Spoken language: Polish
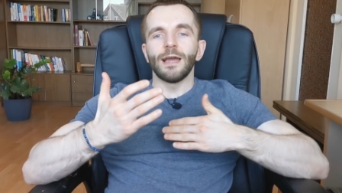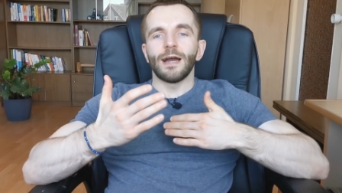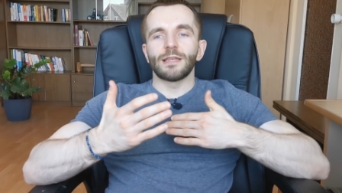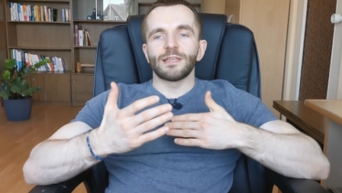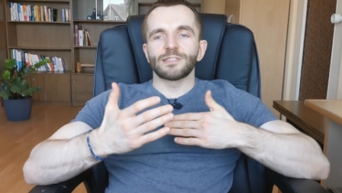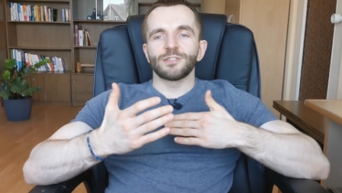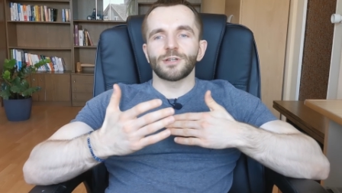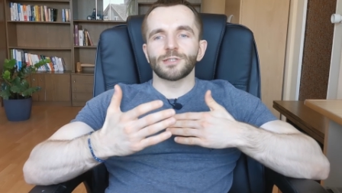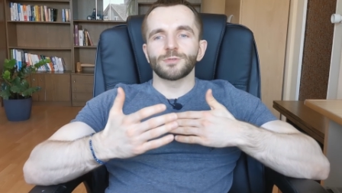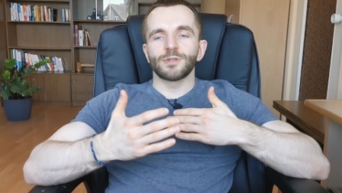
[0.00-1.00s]
ale jak się
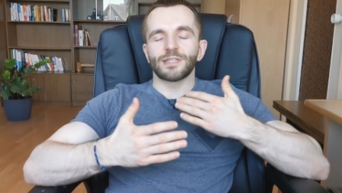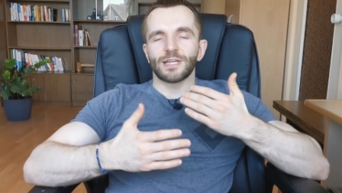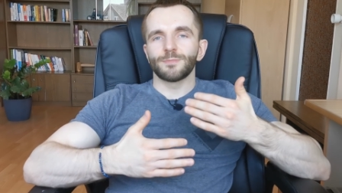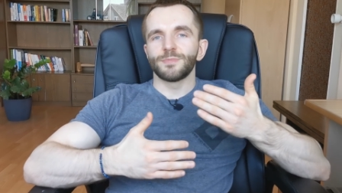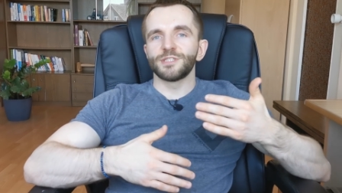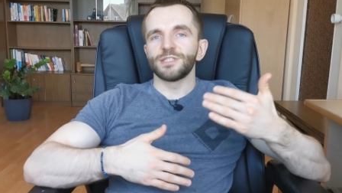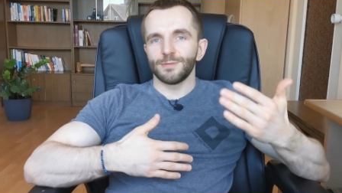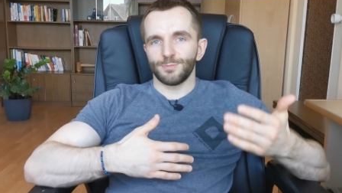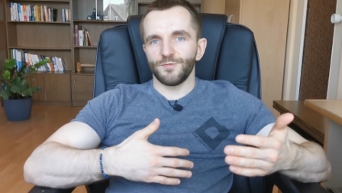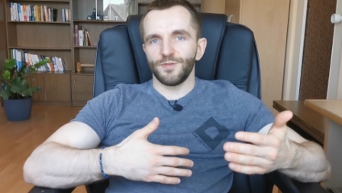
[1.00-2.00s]
okazuje, tak być
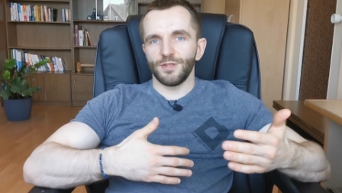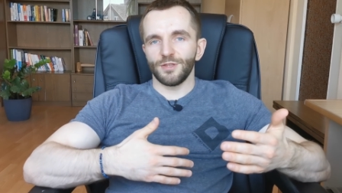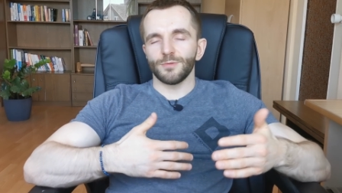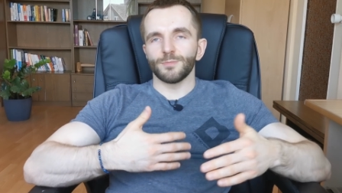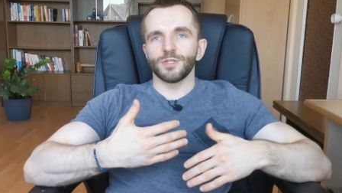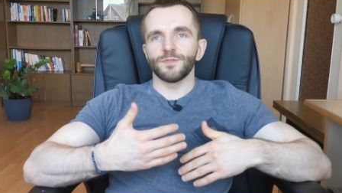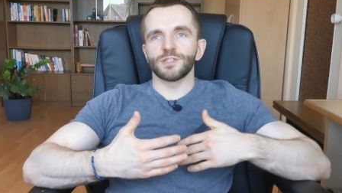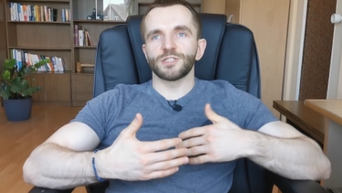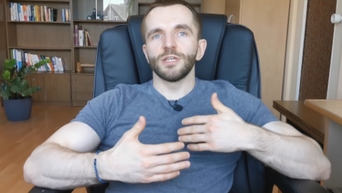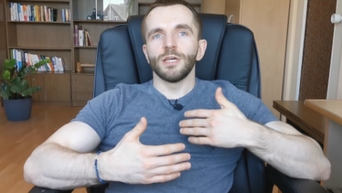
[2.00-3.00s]
nie powinno,
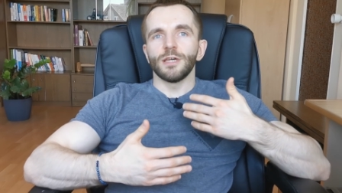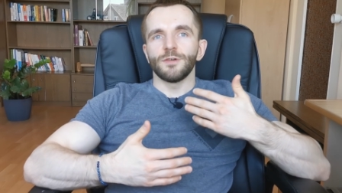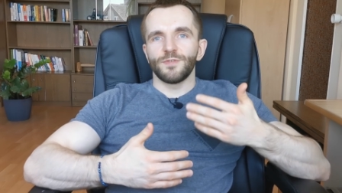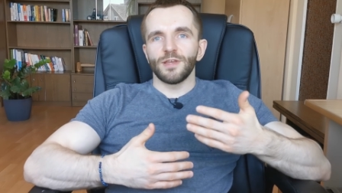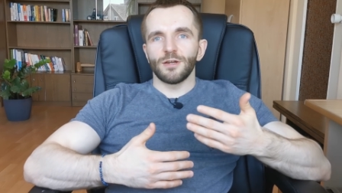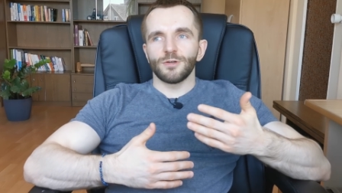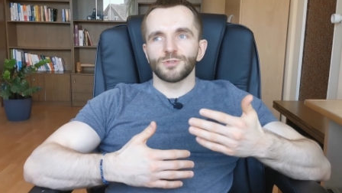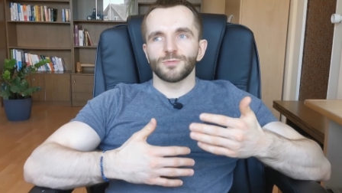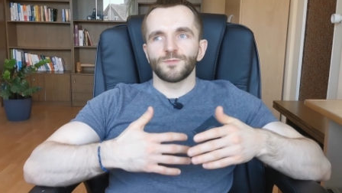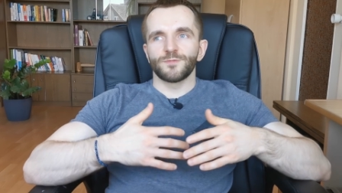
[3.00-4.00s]
ponieważ Wiele
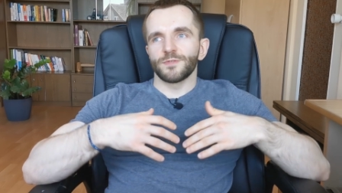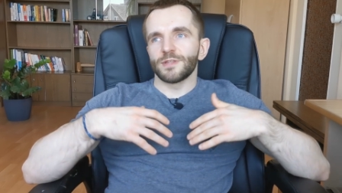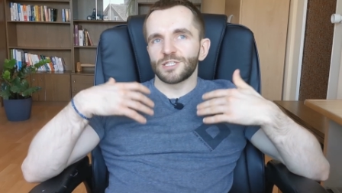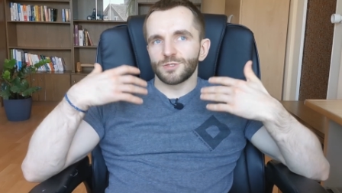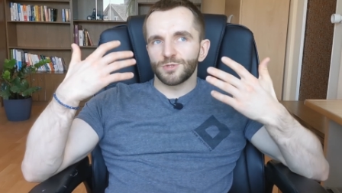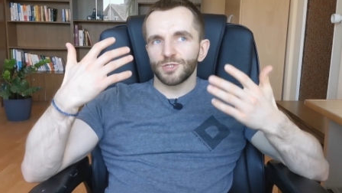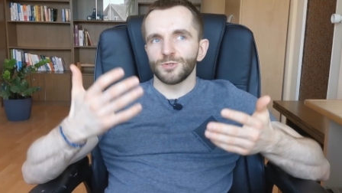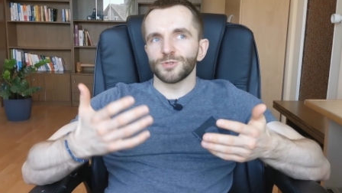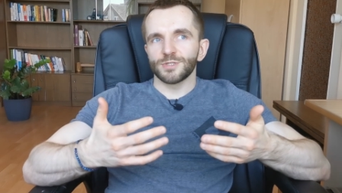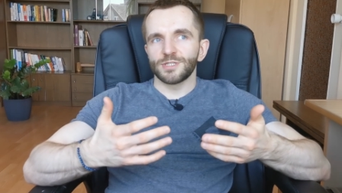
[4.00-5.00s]
osób w naszym
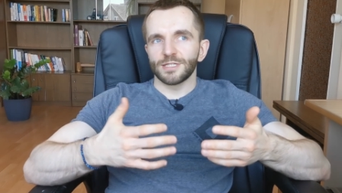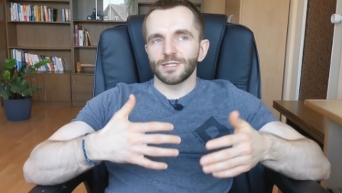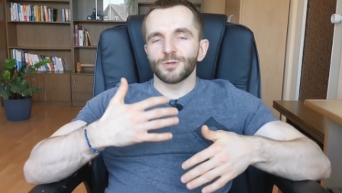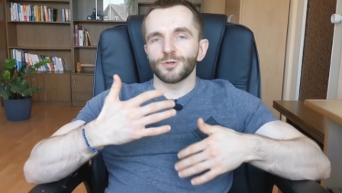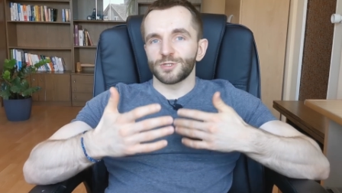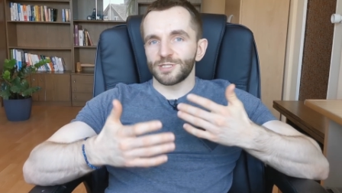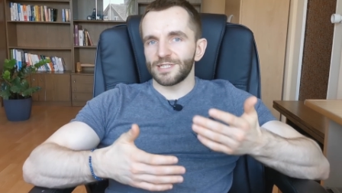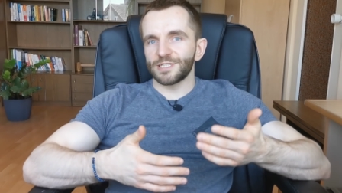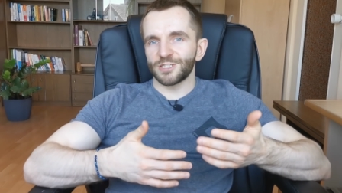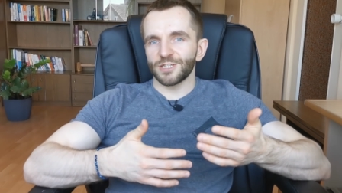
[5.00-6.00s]
życiu codziennym
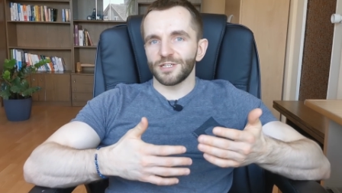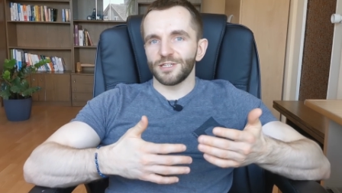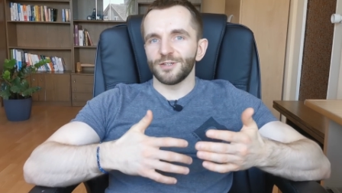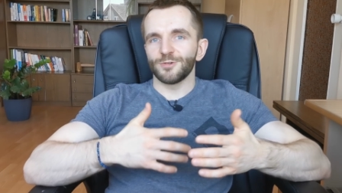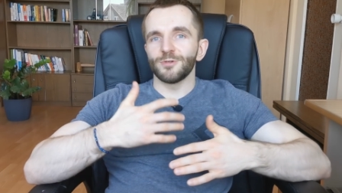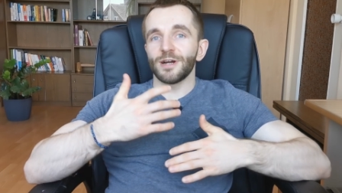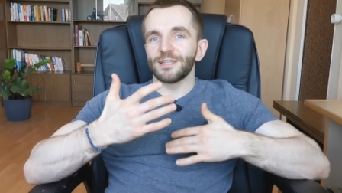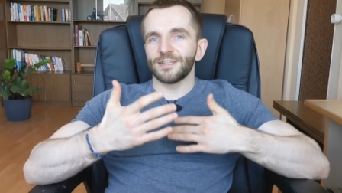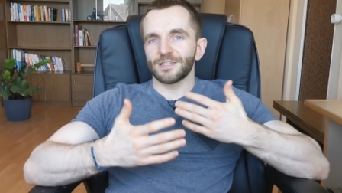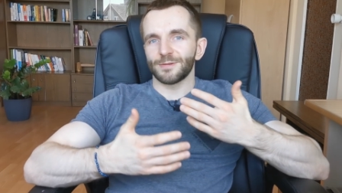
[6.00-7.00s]
korzysta z channelingu, ale
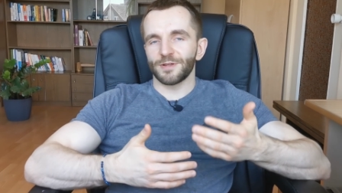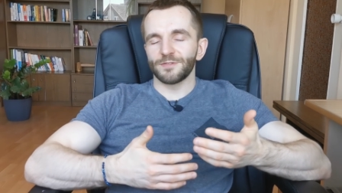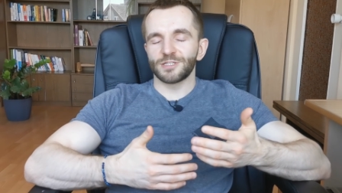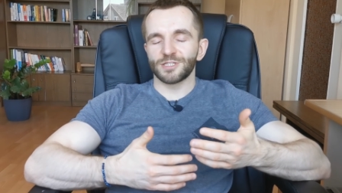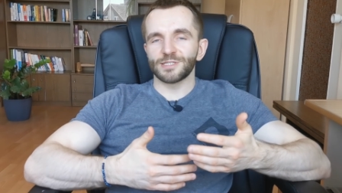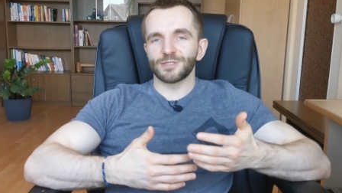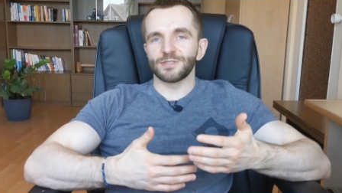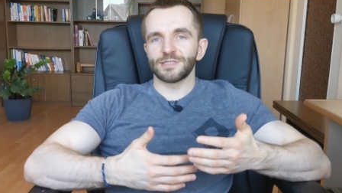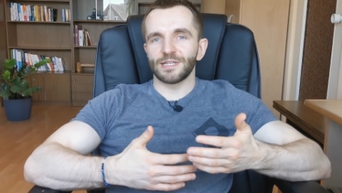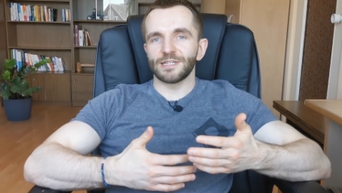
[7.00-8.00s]
tak naprawdę często
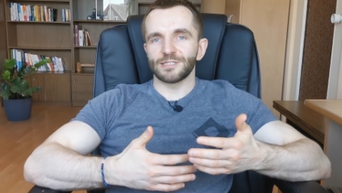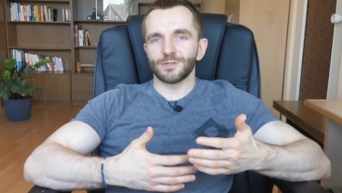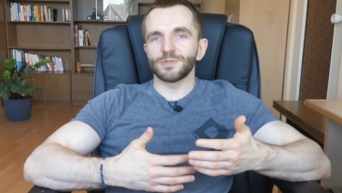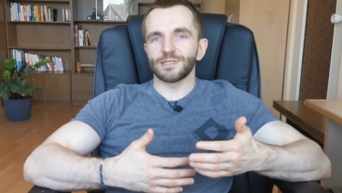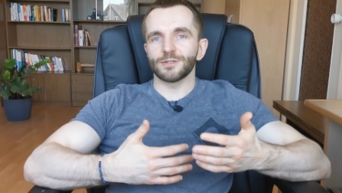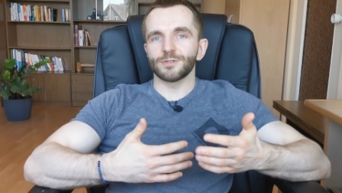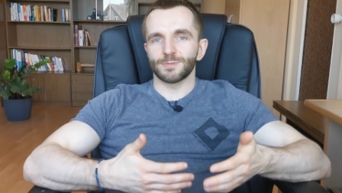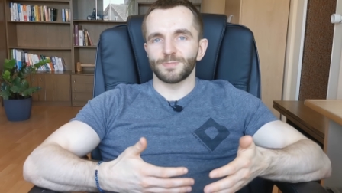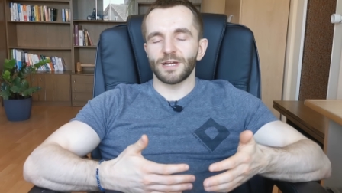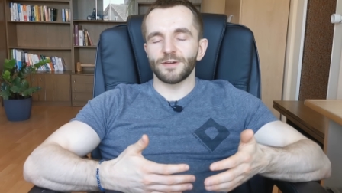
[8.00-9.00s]
nie zdaje sobie z tego
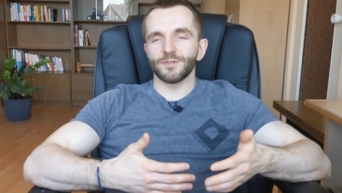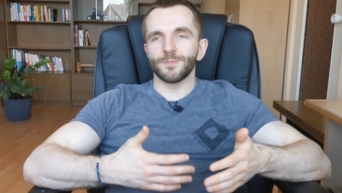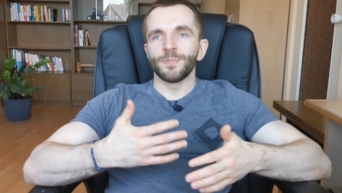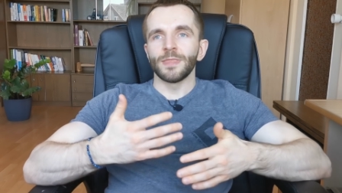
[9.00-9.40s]
sprawy.